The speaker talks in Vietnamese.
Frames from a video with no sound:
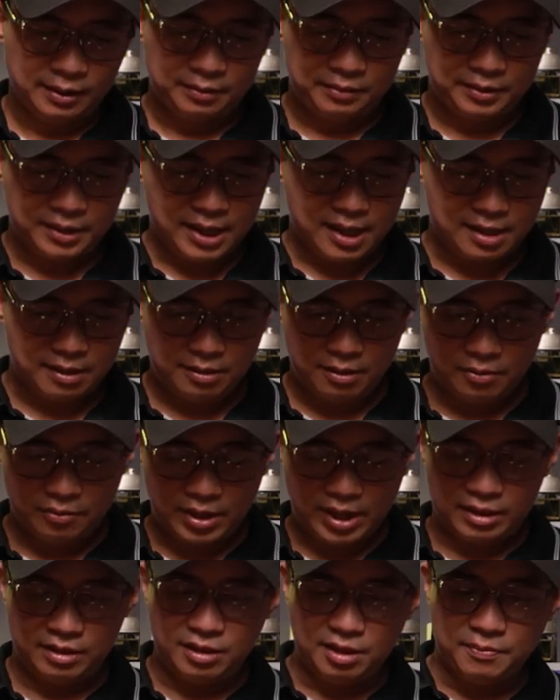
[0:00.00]
chai nước
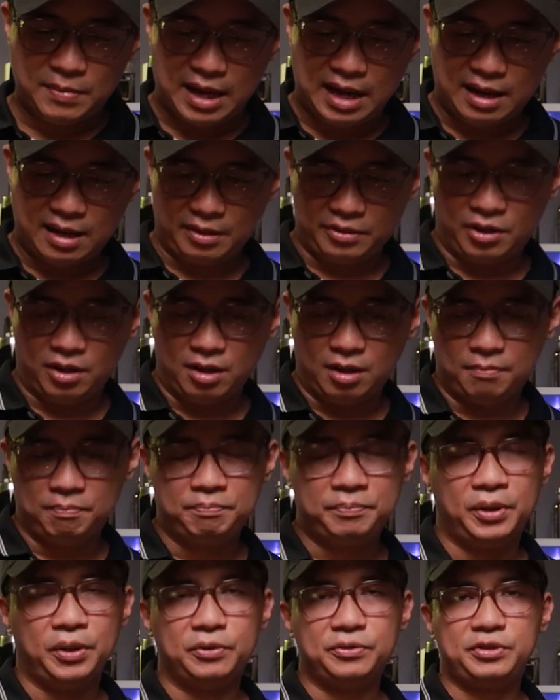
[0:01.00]
hoa thứ ba đó là
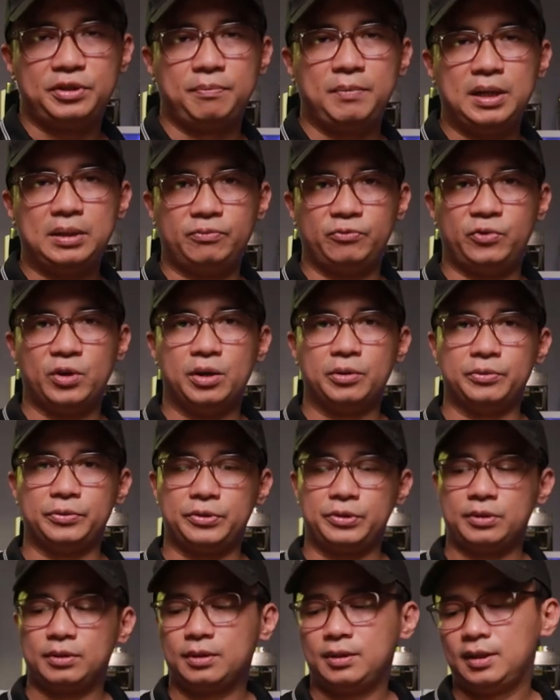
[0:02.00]
Paul Smith
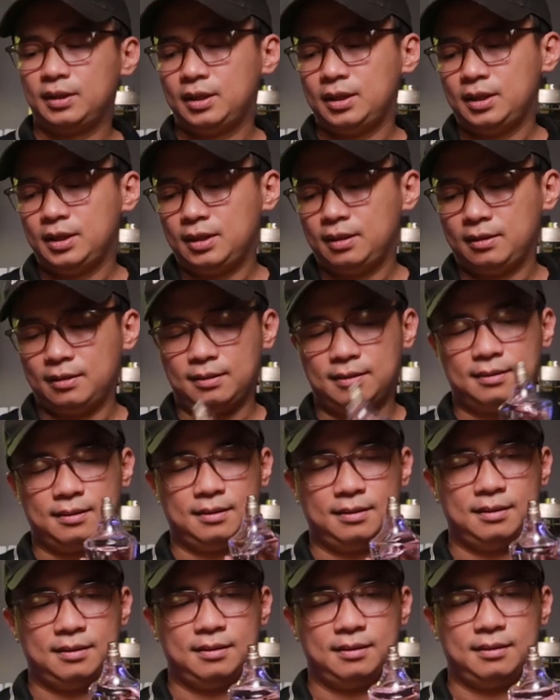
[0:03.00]
Rose uh,